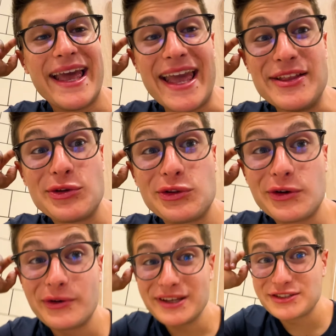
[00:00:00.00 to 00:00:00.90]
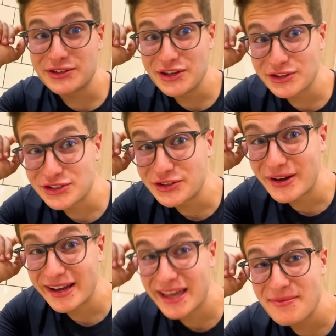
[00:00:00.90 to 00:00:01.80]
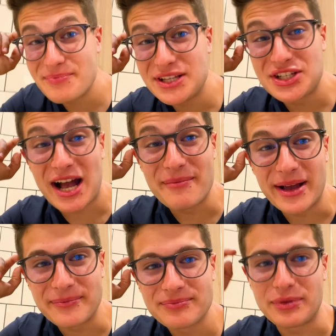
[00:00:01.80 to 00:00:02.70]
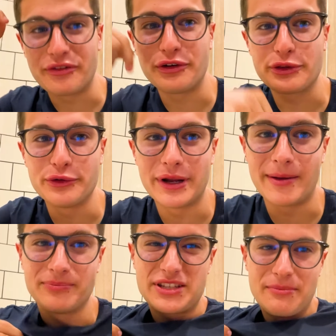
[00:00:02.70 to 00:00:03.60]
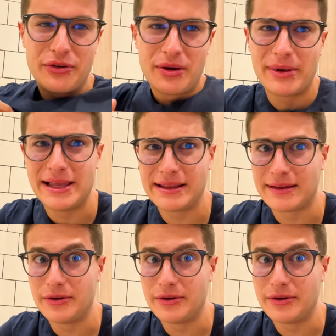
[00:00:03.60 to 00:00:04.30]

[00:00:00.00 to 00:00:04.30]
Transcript: e in tutto questo io sono anche in pigiama per fortuna sembra una maglietta